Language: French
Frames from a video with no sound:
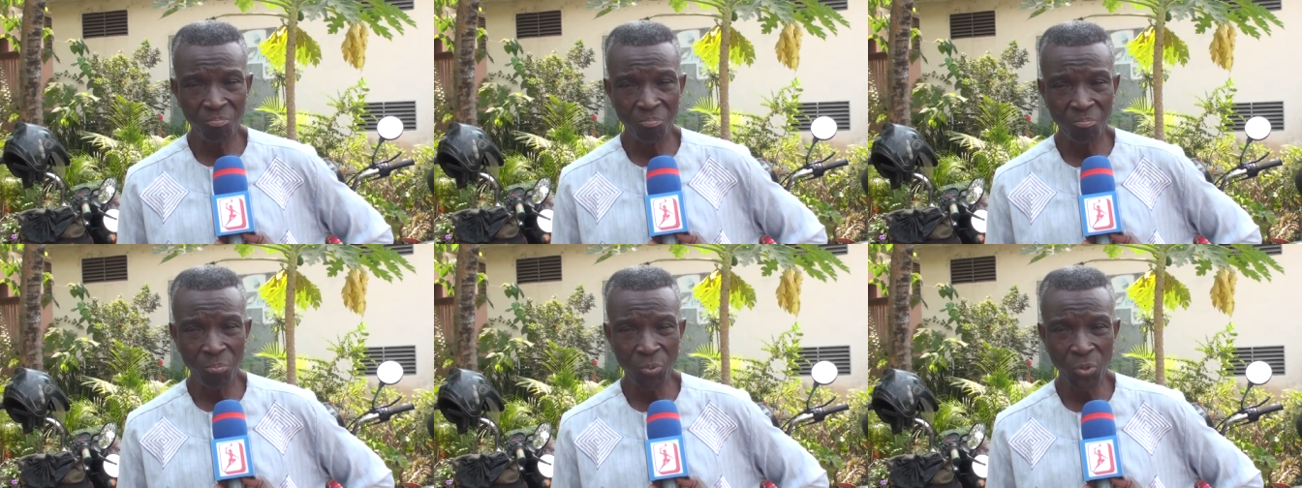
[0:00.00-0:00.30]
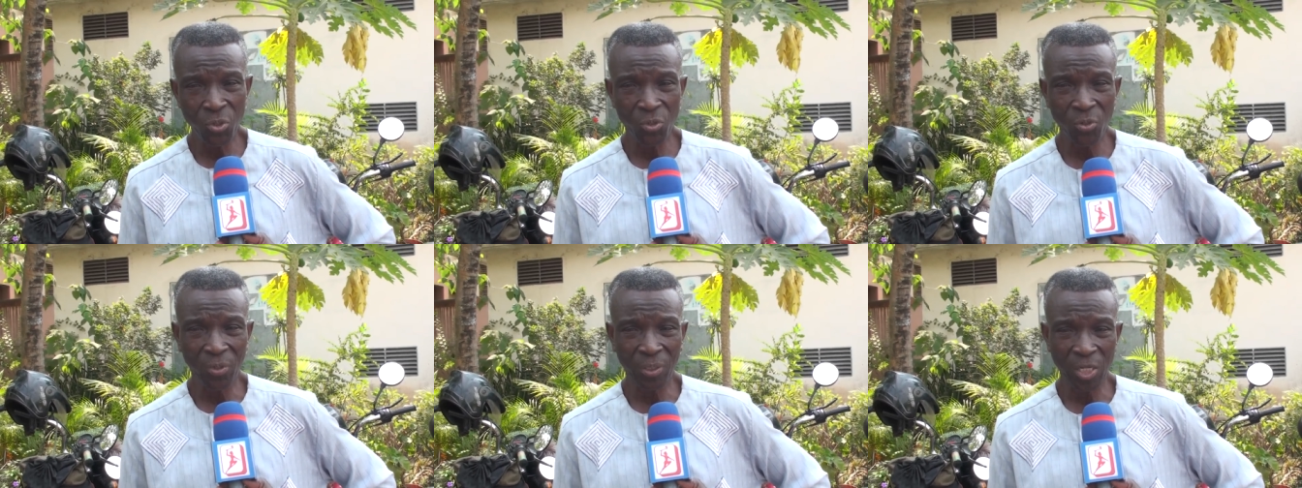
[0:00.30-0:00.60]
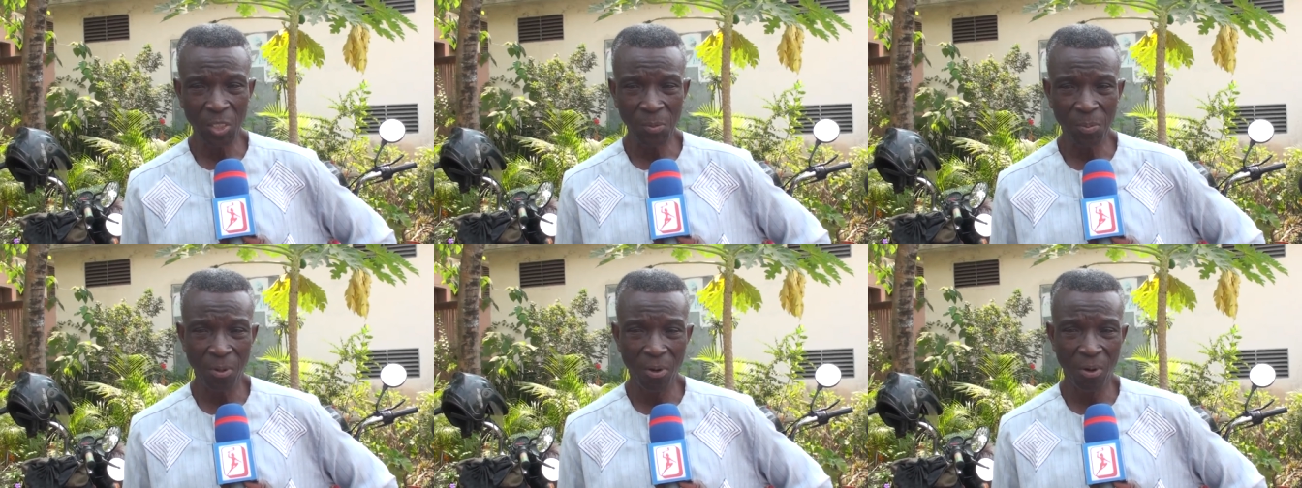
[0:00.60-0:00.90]
bus de
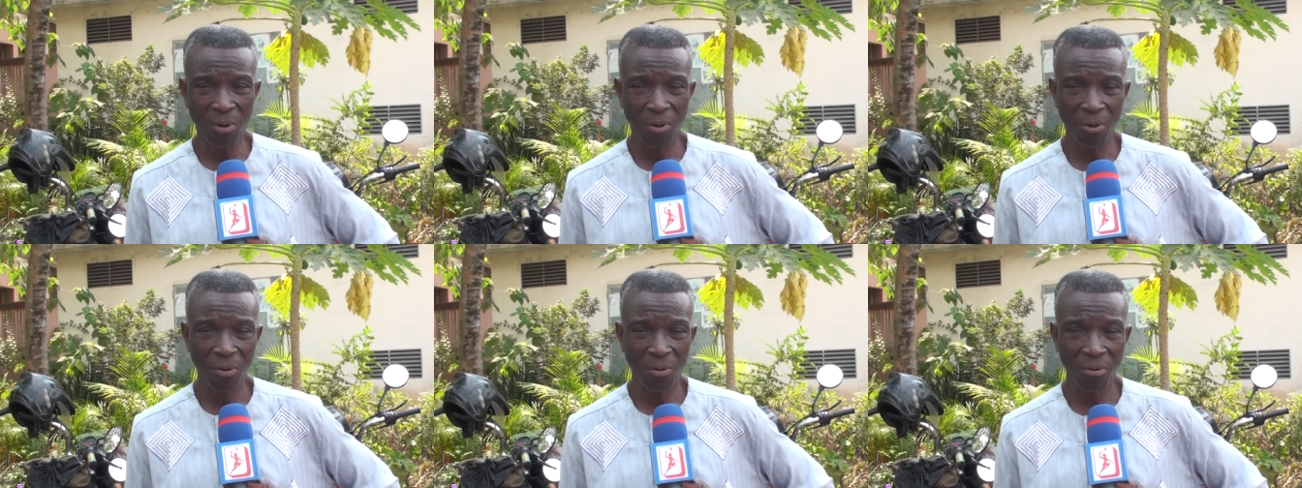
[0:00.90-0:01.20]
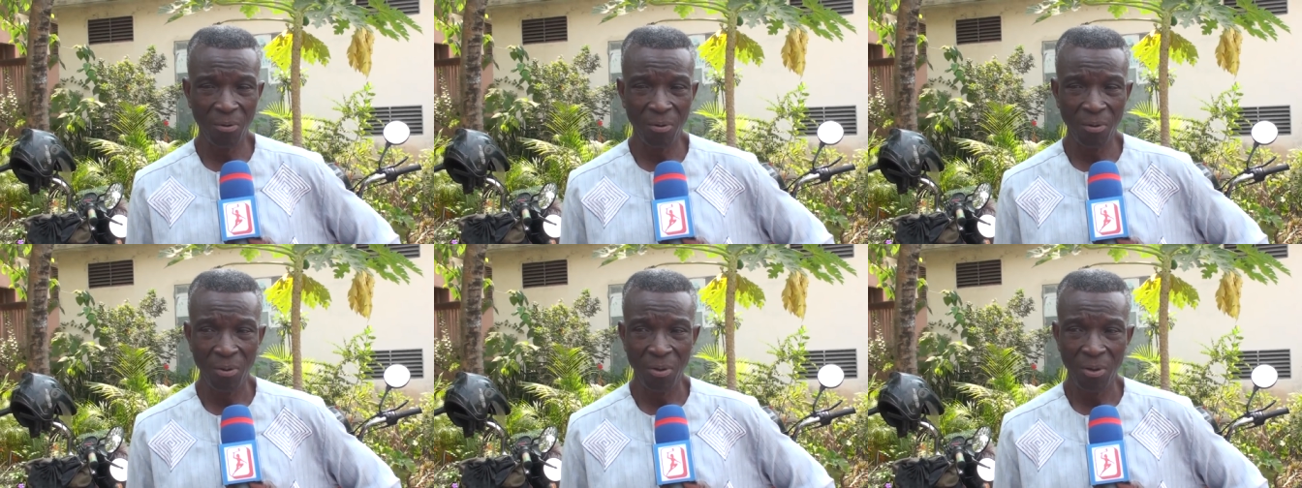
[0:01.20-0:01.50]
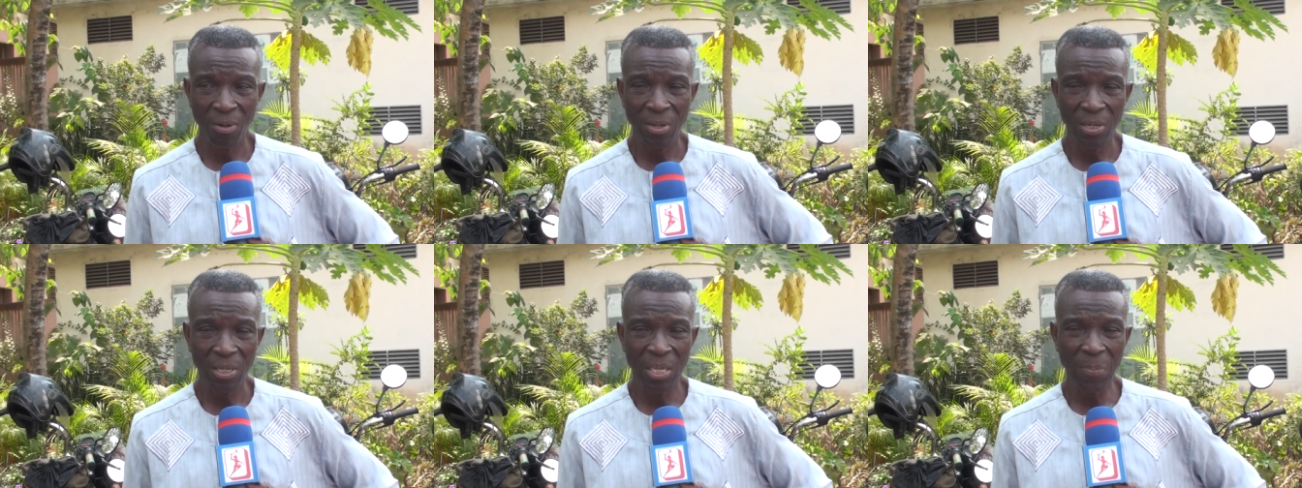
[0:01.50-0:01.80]
transport
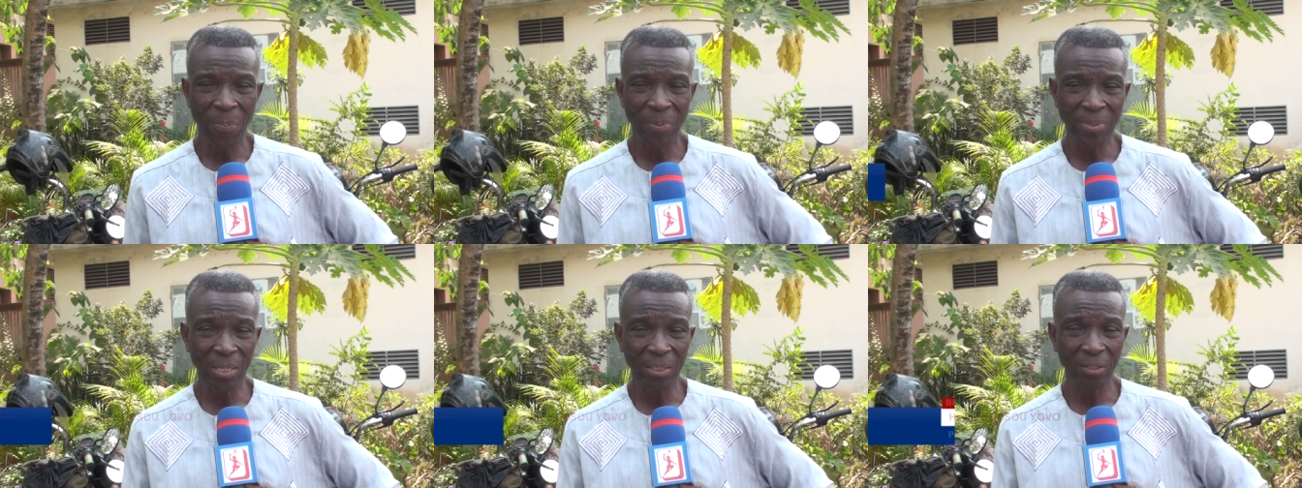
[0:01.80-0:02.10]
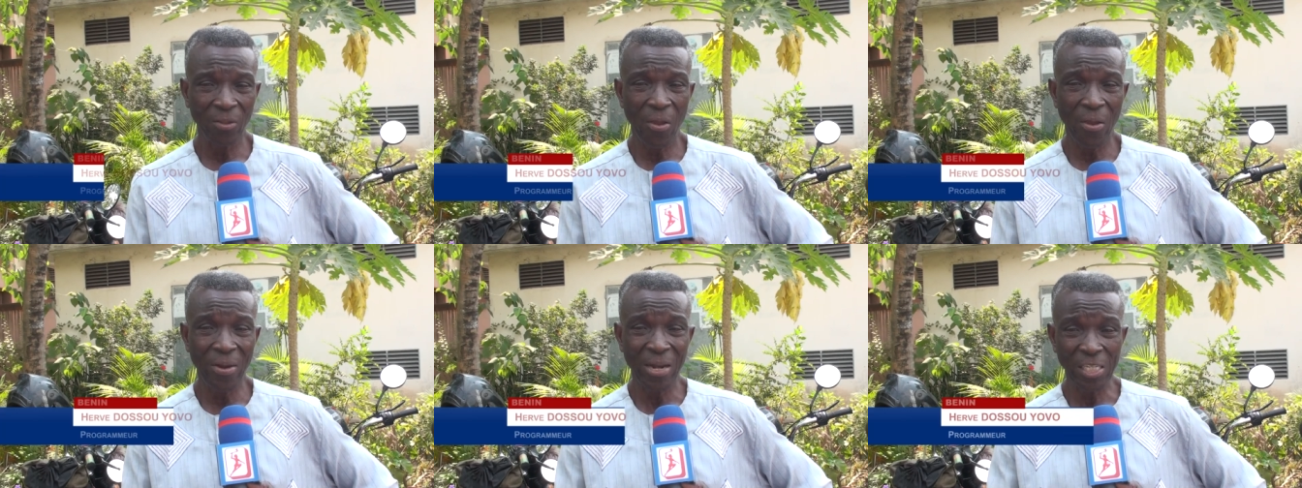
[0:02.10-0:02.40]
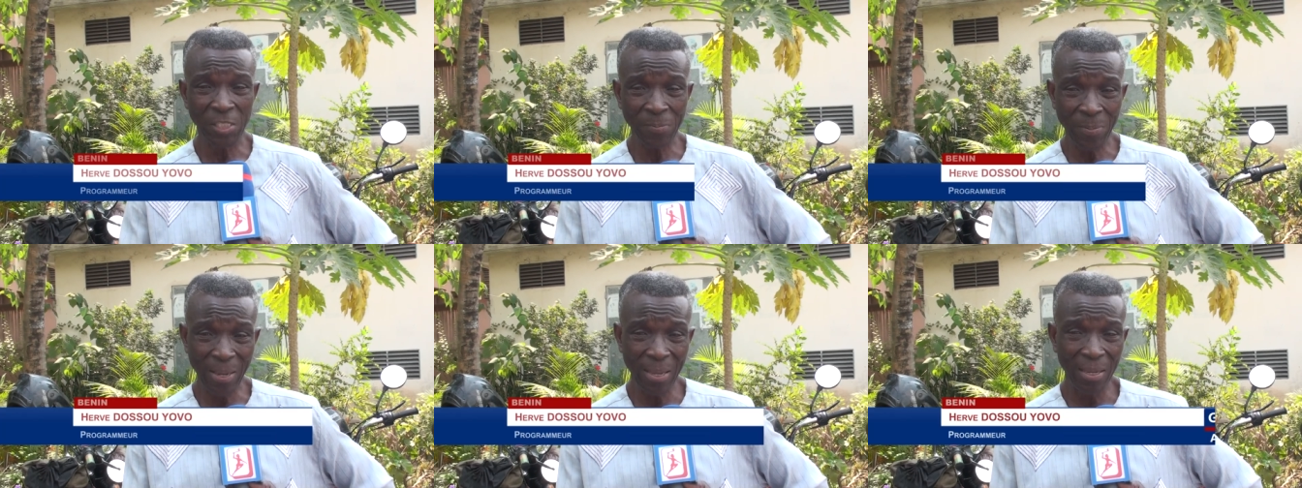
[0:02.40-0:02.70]
qui présentent un
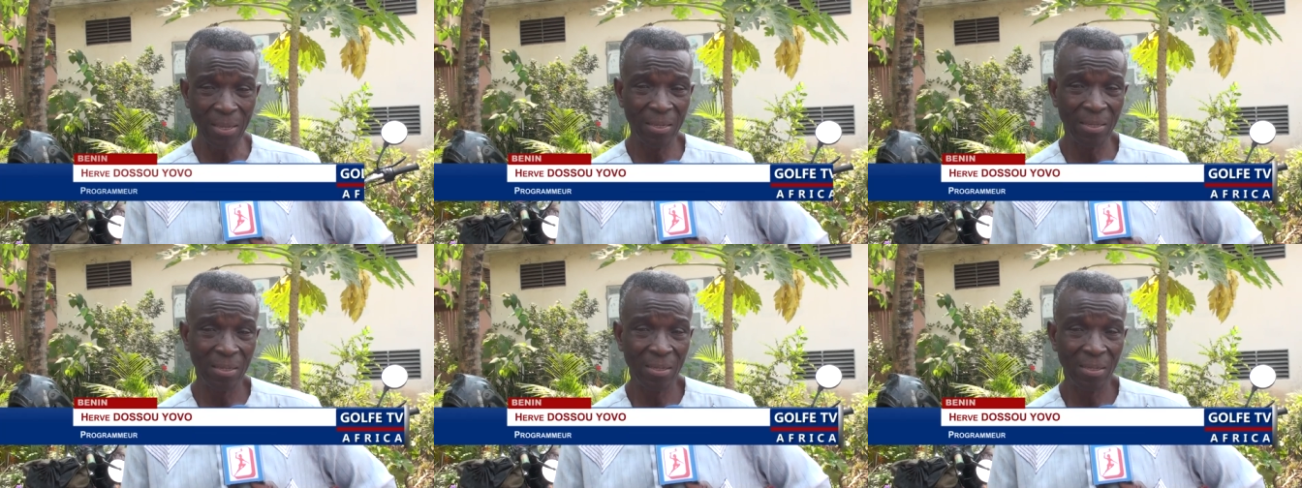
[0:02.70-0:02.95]
aspect.